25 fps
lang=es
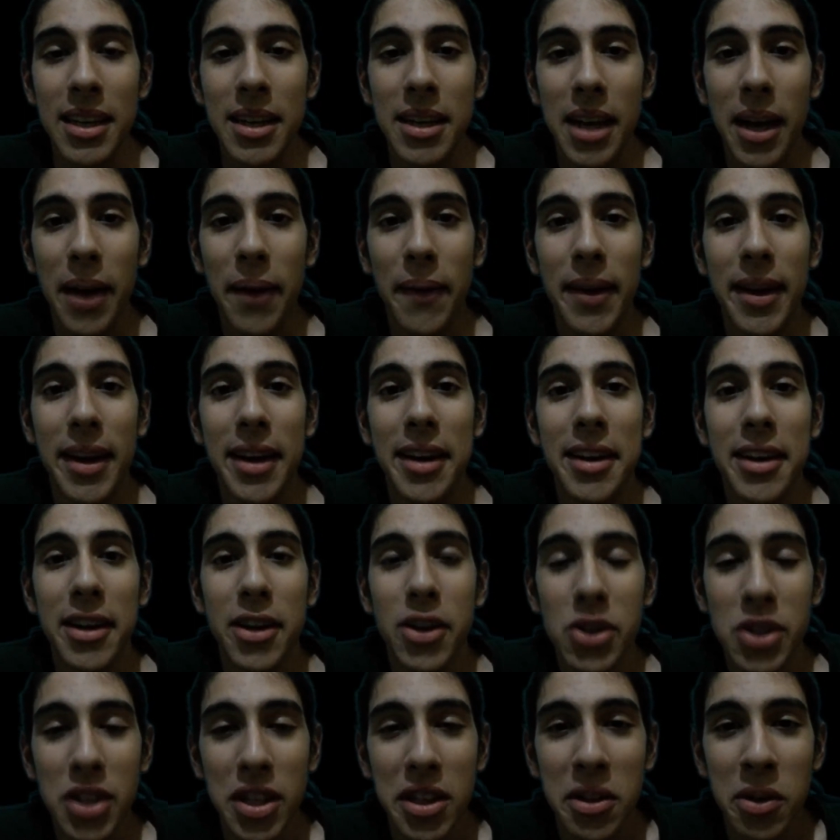A ver,
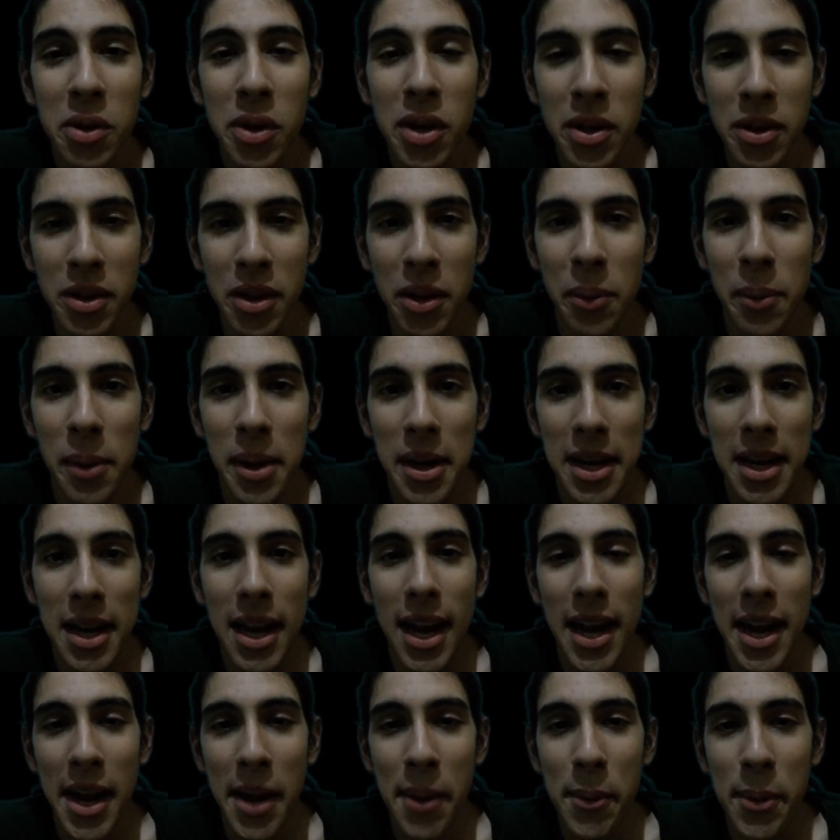los astronautas van en
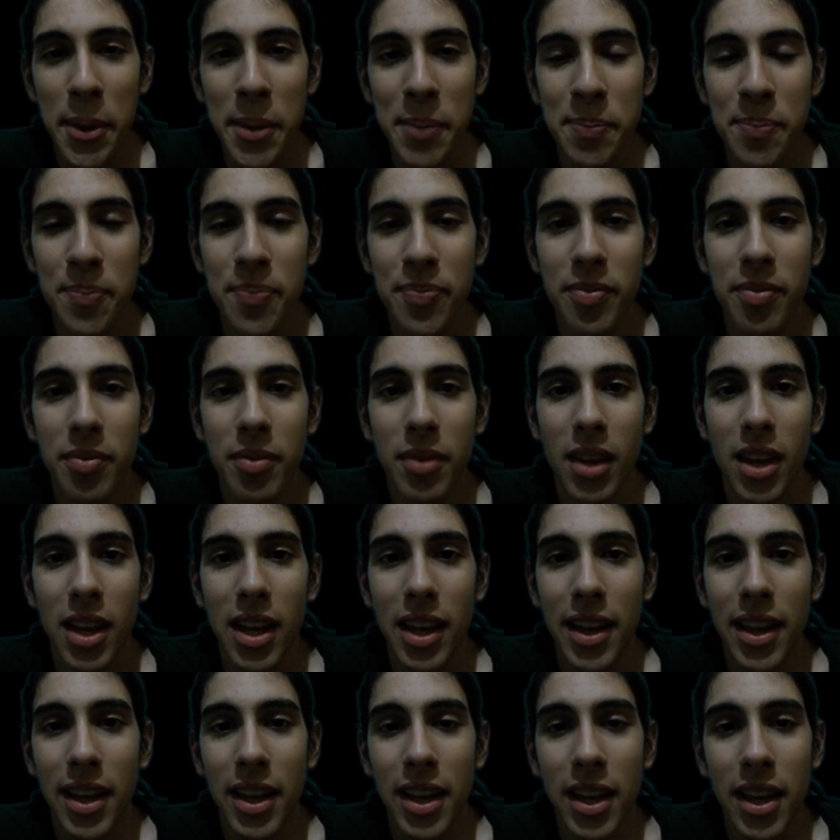la nave
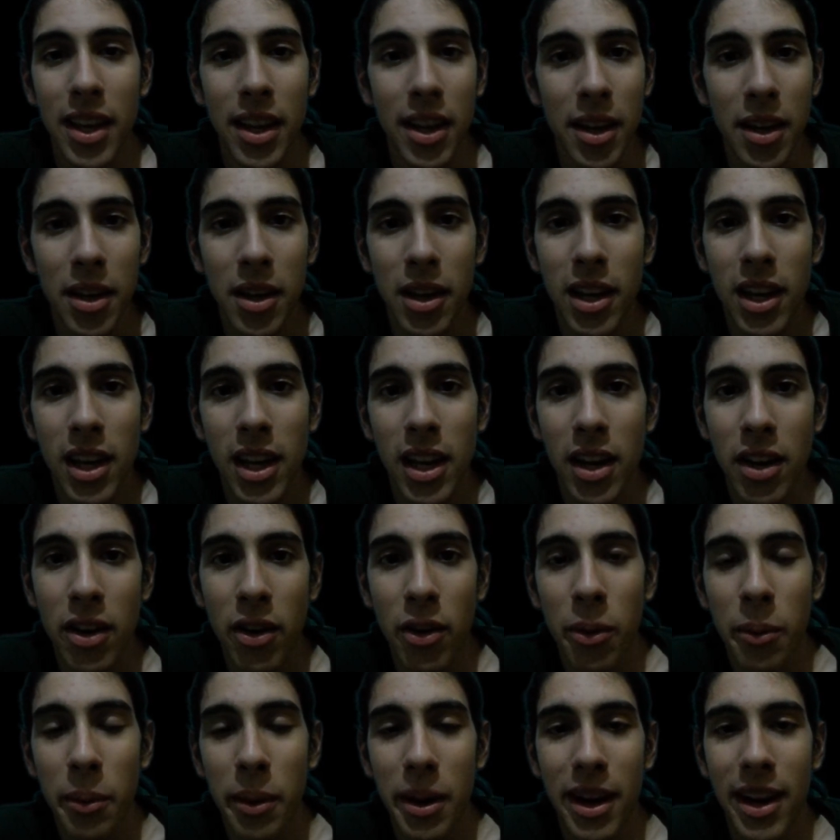y,
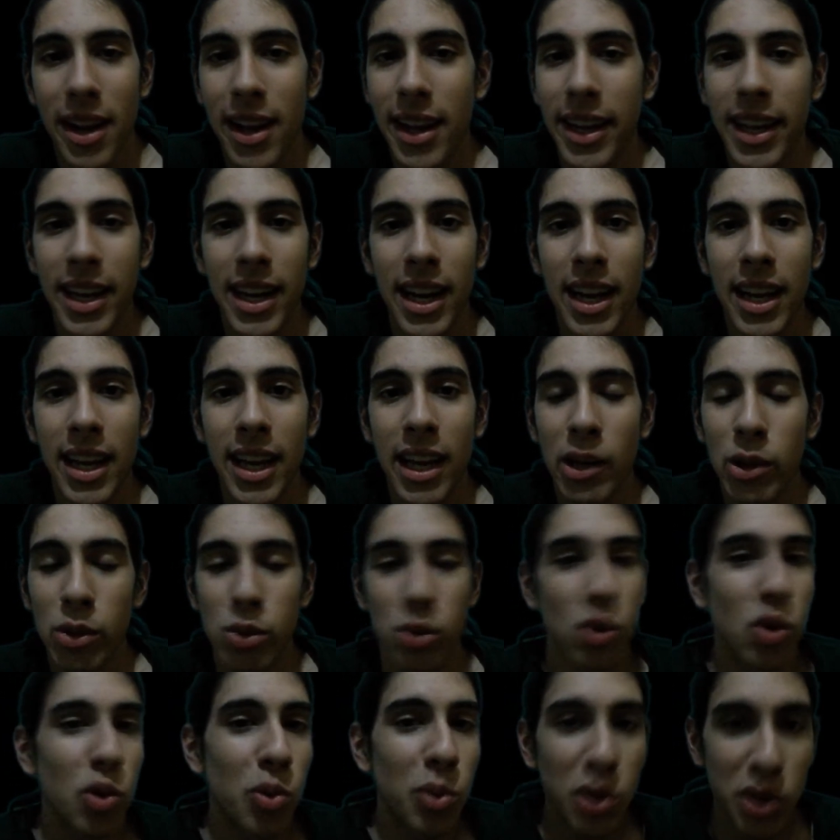no van a ir ahí a lo
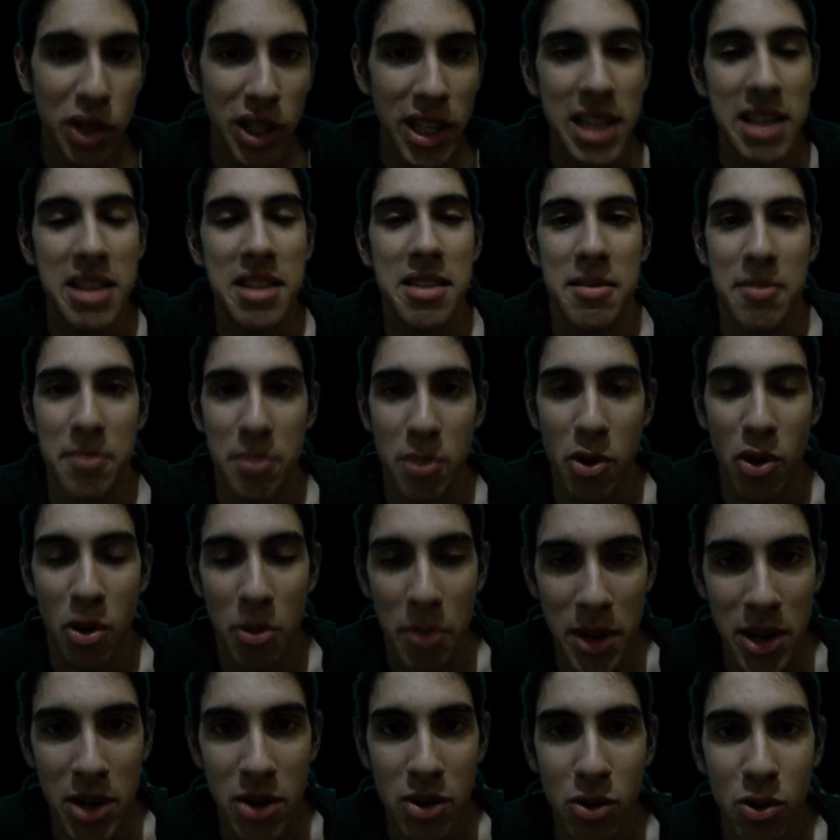turbojet. Por lo
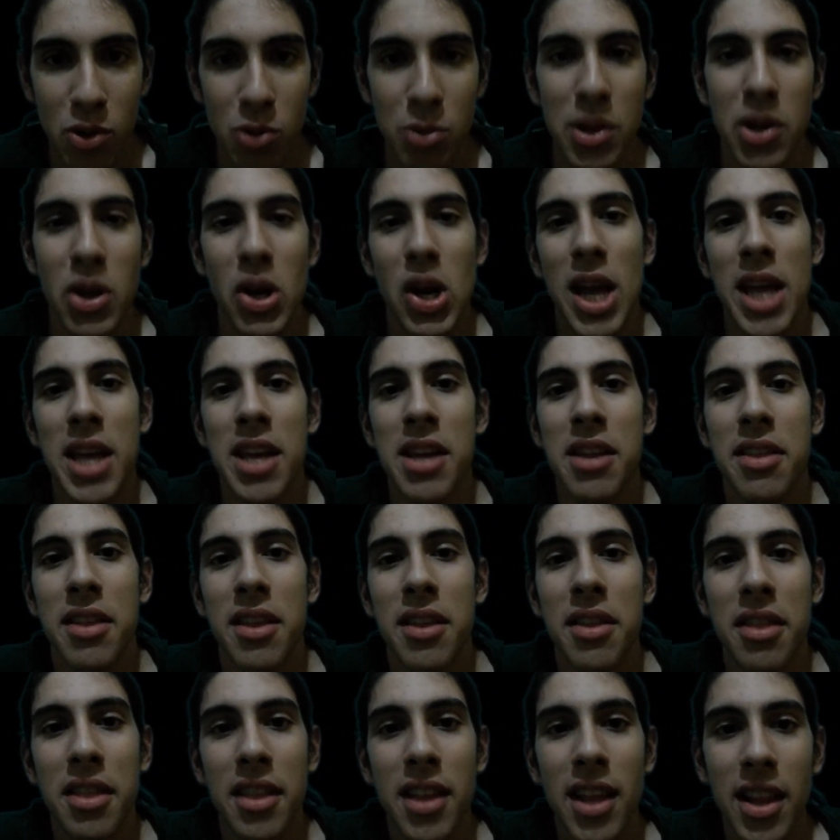menos tuvieron la
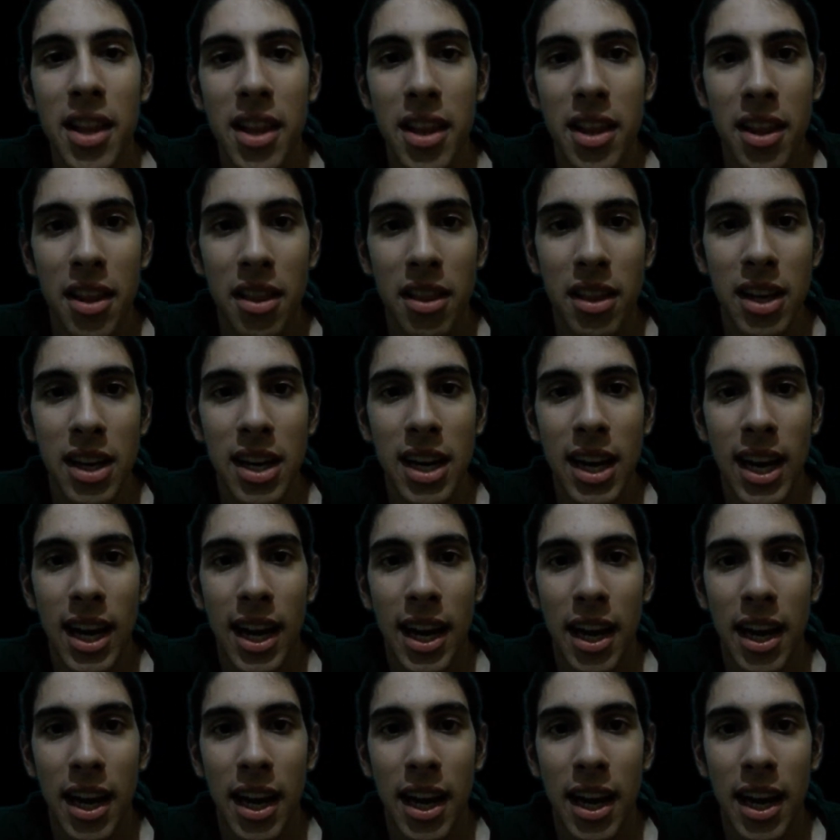decencia de decir que la